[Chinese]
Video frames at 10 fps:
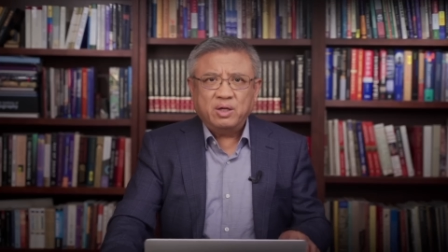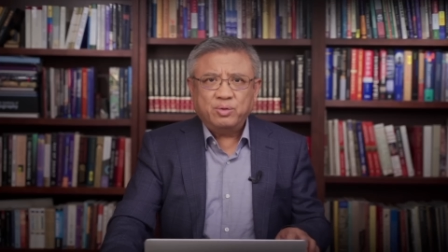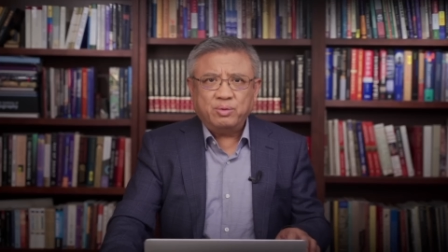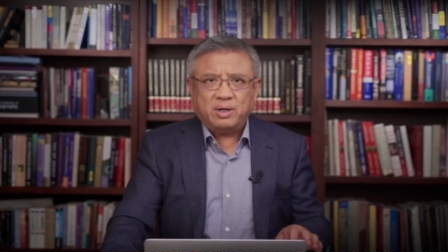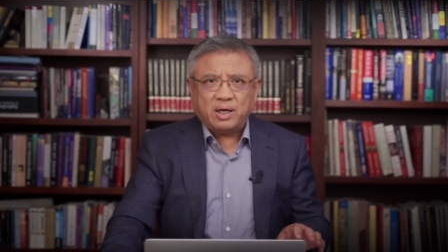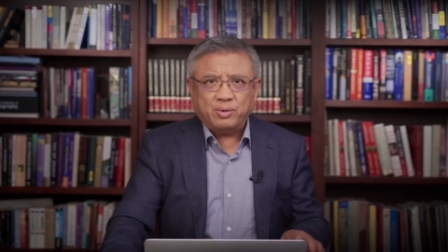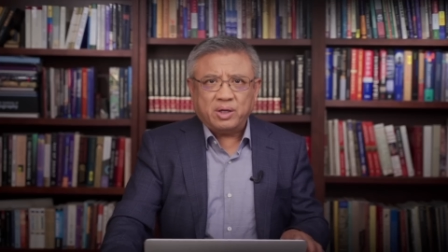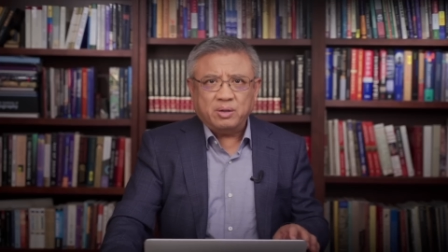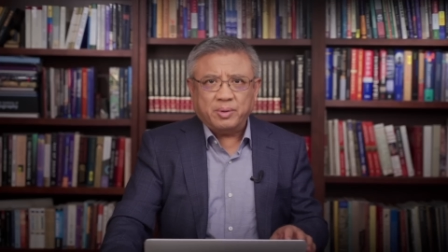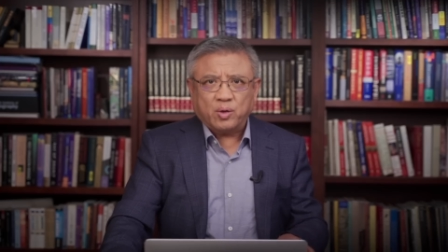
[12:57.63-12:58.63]
越来越
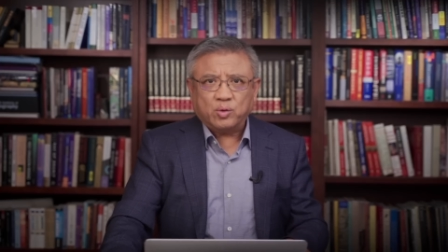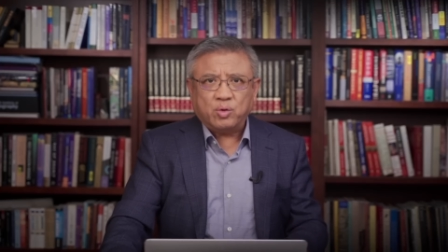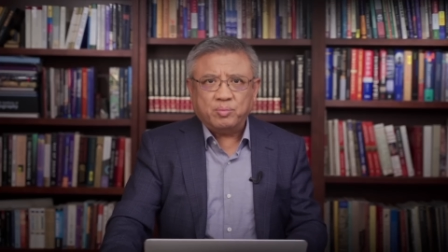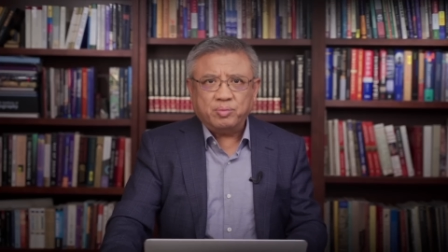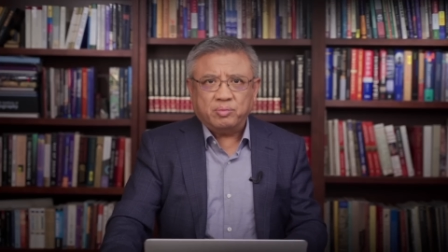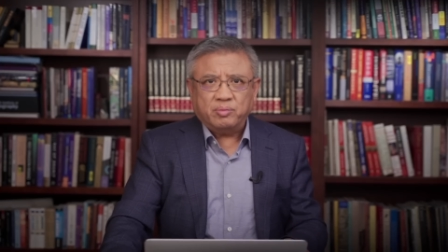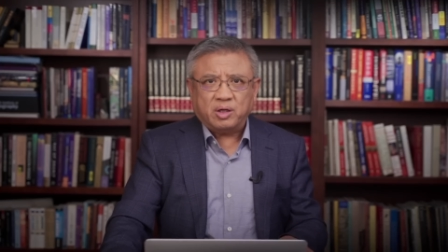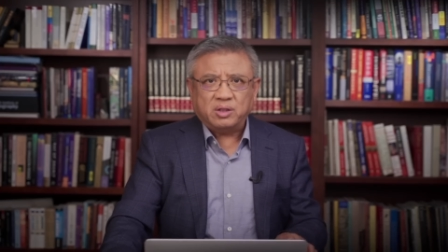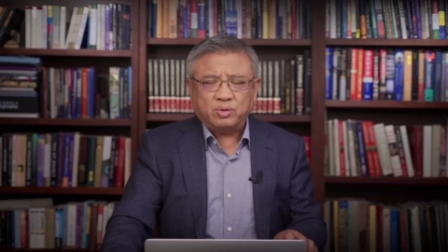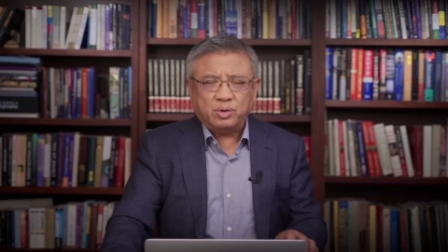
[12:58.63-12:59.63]
和美国同步，
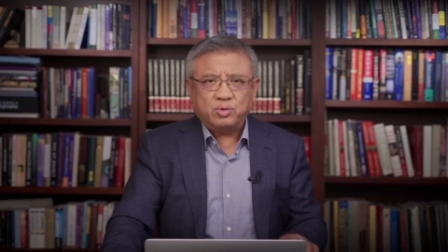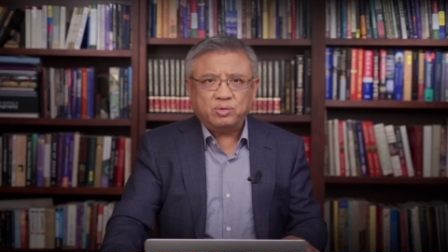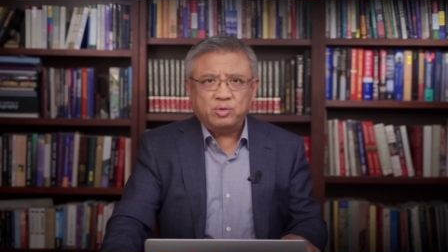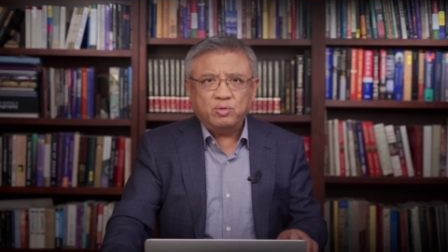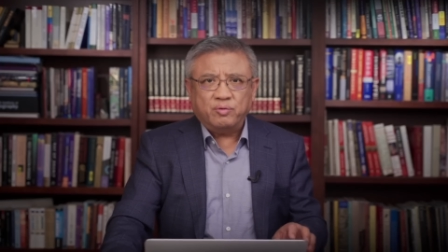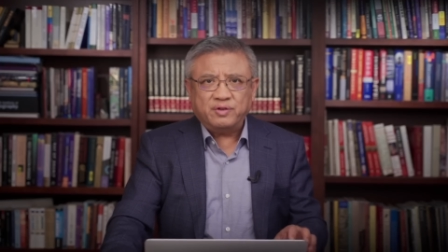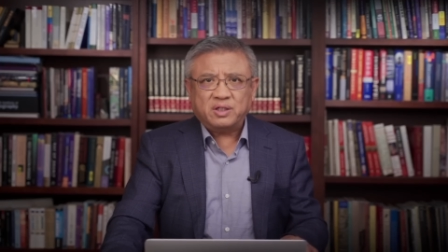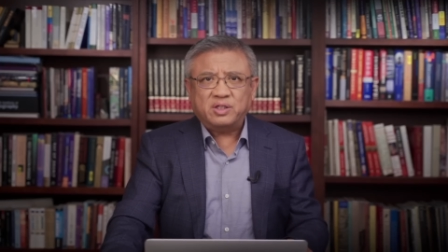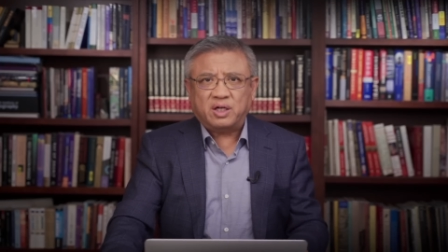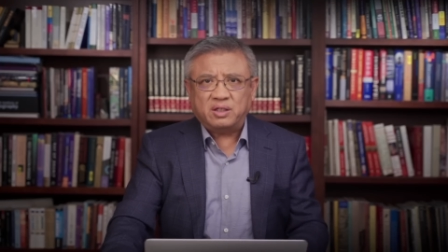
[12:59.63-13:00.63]
而且对中中共非
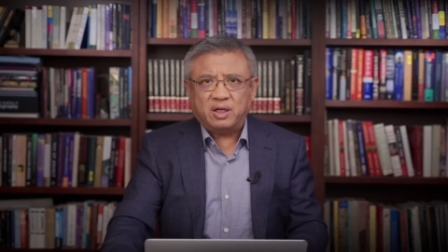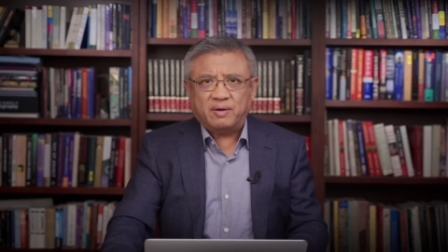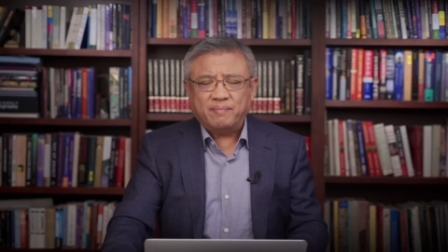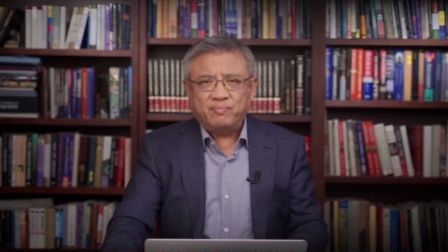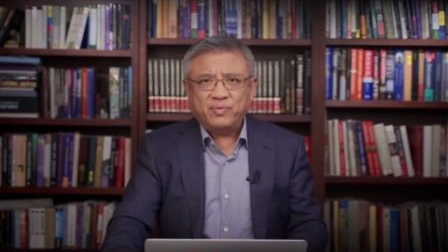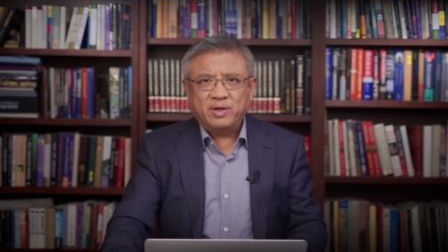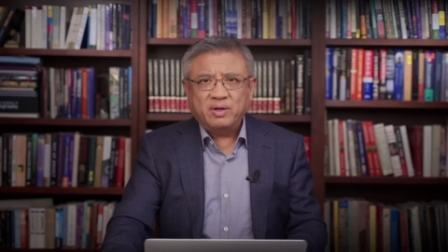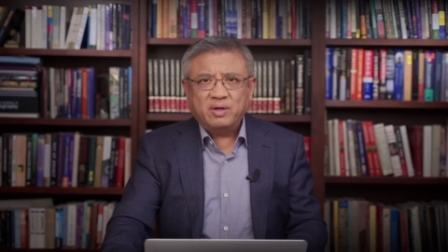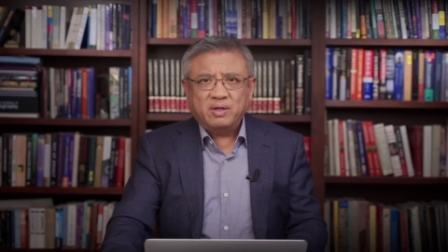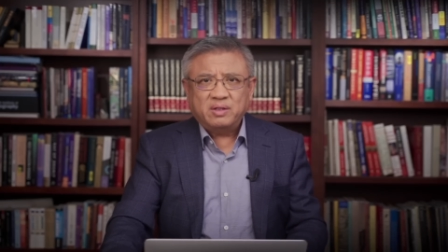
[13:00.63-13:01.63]
常强硬。
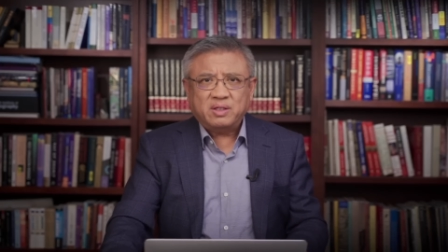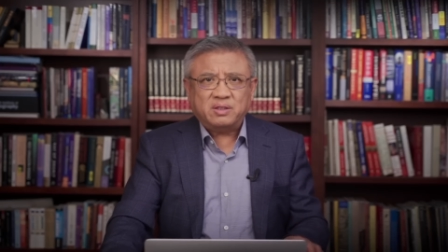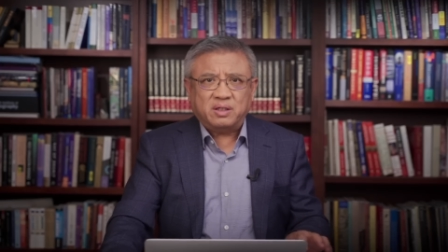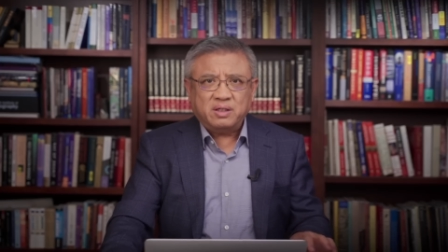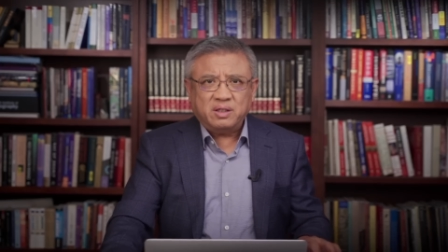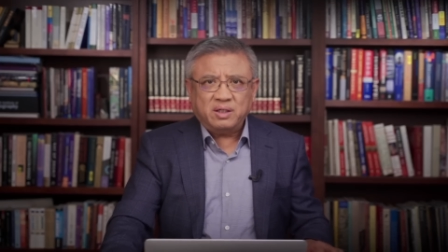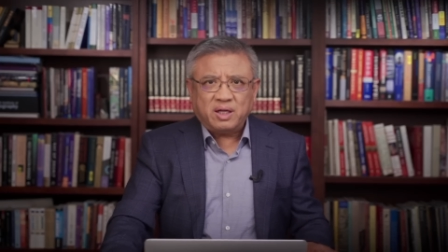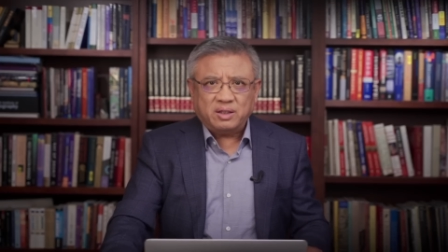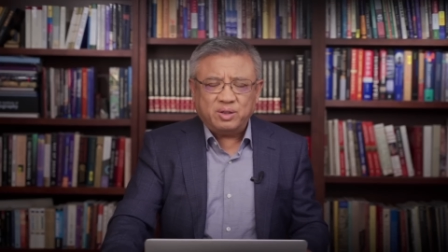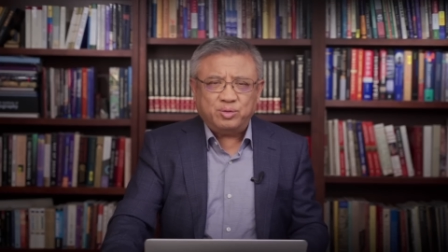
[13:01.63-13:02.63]
在整个印
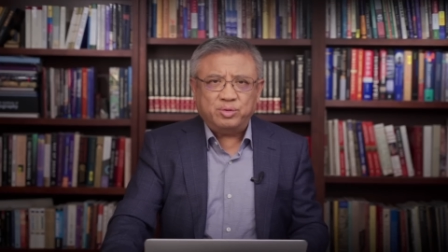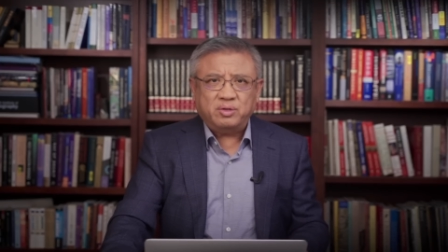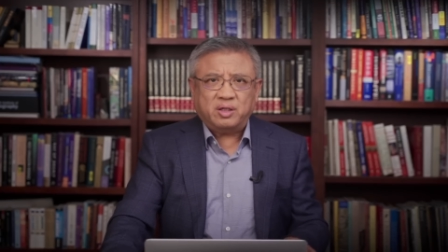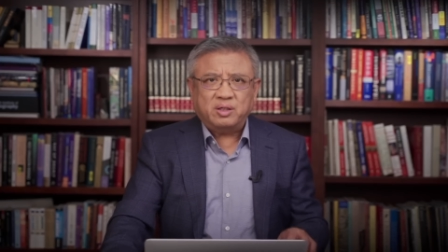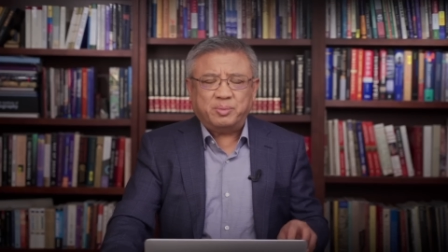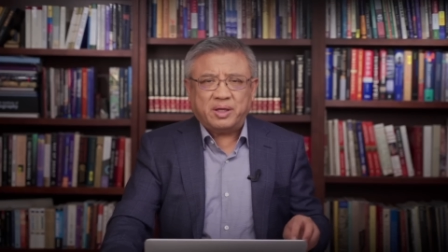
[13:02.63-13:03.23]
太地区呢，日本